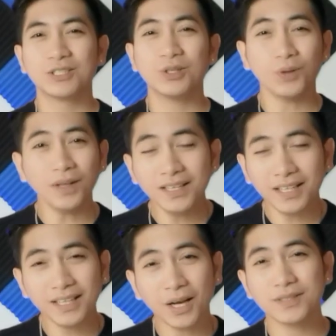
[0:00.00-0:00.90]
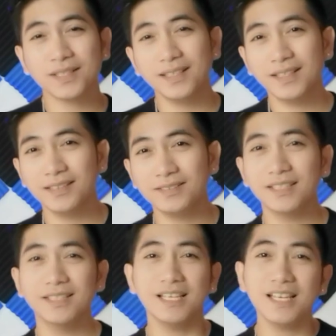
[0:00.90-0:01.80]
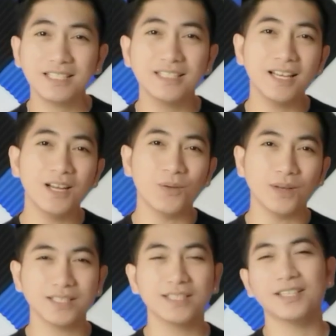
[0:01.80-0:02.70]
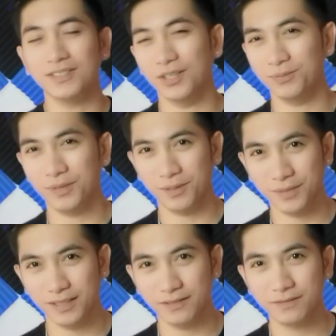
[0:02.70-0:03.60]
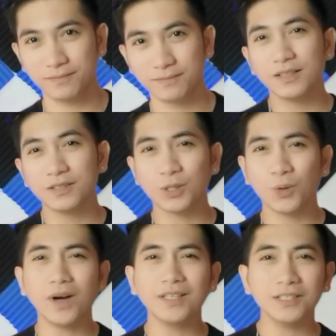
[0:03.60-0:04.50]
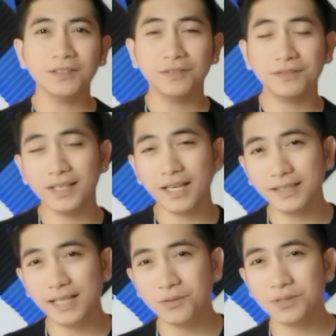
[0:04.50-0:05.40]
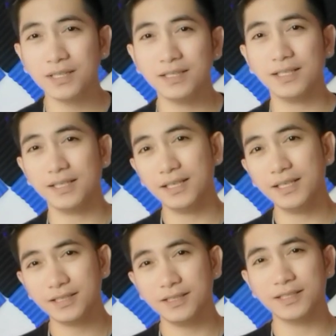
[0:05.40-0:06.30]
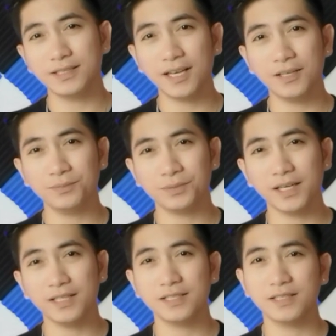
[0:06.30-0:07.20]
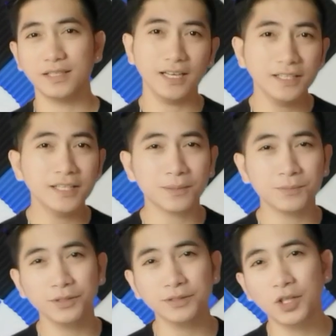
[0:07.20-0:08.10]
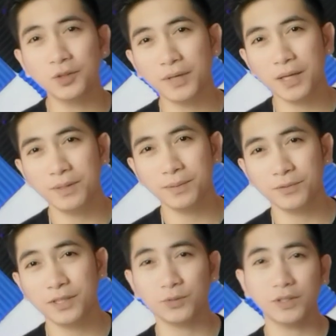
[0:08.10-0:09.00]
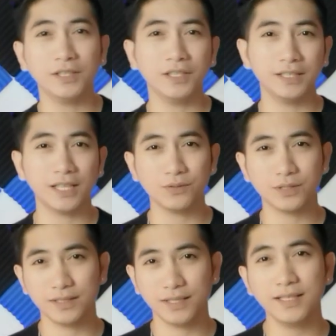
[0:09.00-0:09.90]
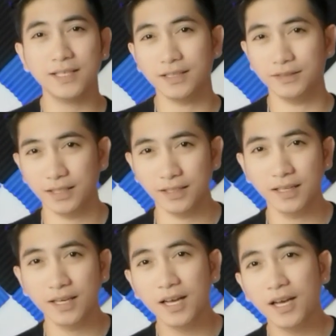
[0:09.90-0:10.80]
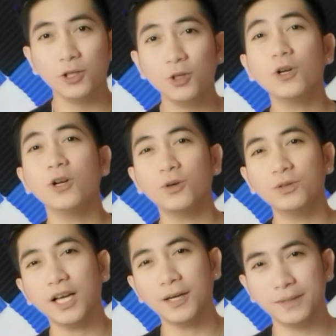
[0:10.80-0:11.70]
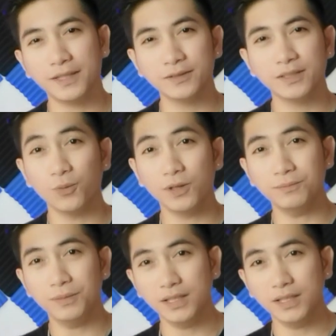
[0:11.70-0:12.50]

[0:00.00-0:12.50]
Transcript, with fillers: So, 23,900 is the lowest down payment. So, 159,000 is the selling price. I-deduct mo yung down payment mo na 23,900 your loan amount will